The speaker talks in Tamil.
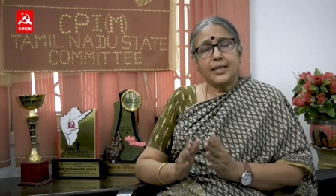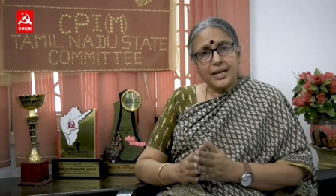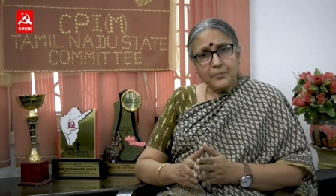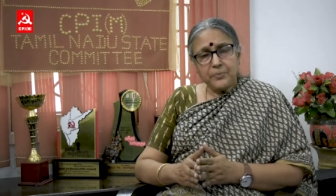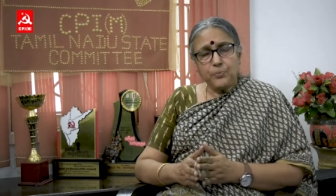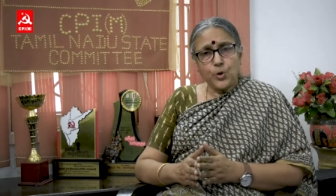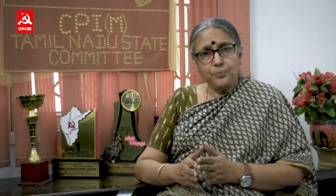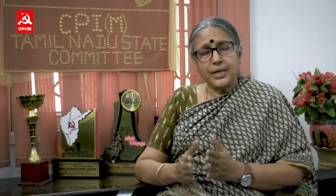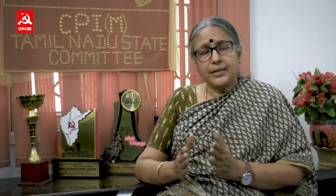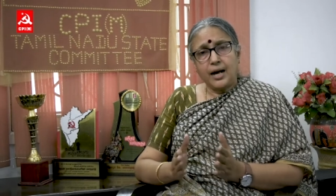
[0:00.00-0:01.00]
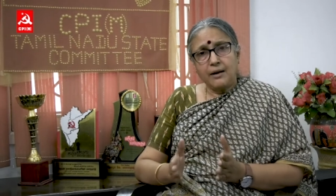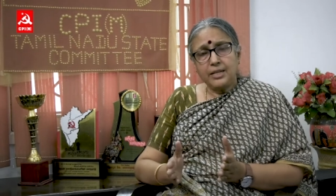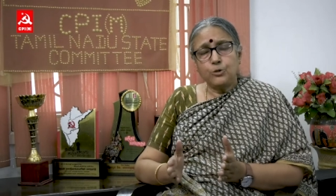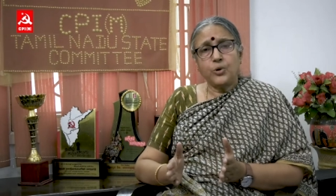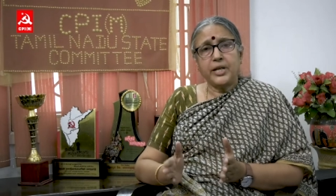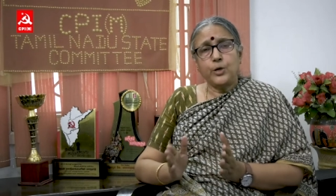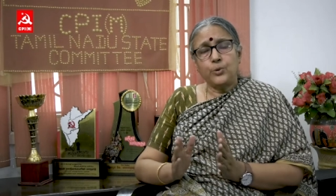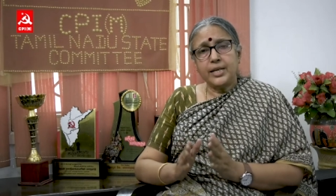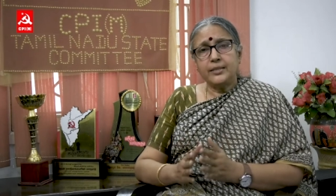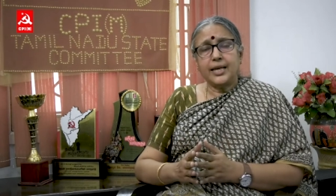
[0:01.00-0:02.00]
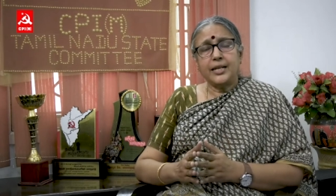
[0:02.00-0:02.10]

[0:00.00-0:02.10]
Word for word: தலைமை பொறுப்பில் காவல்துறையினுடைய